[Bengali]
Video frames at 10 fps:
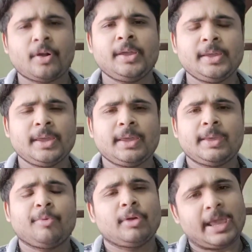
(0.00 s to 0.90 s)
হয়
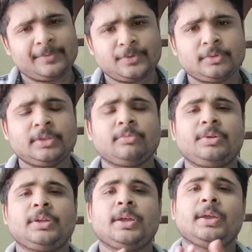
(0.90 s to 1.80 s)
এবং লাইভ শোতে
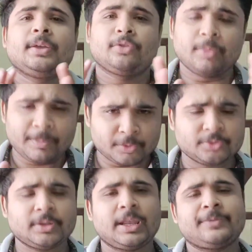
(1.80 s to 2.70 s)
তুমি তোমার
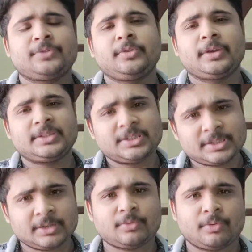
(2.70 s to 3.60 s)
পছন্দের লাইফ সাথে
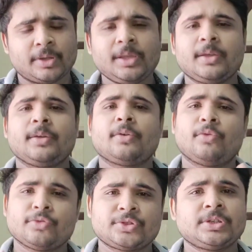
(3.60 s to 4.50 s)
রেজিস্টার করে
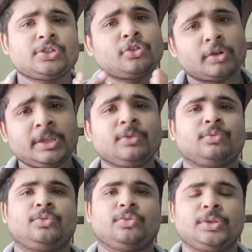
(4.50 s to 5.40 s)
কোশ্চেনের সঠিক
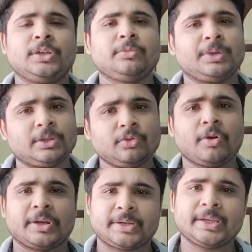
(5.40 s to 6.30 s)
উত্তর দিয়ে তুমি কিন্তু
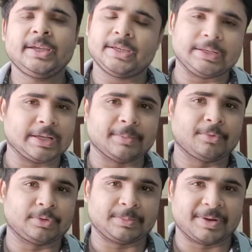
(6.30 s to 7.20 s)
অনেক টাকা ইনকাম
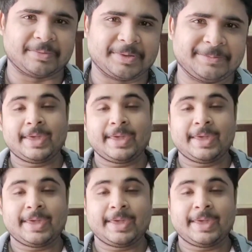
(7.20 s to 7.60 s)
করতে পারবে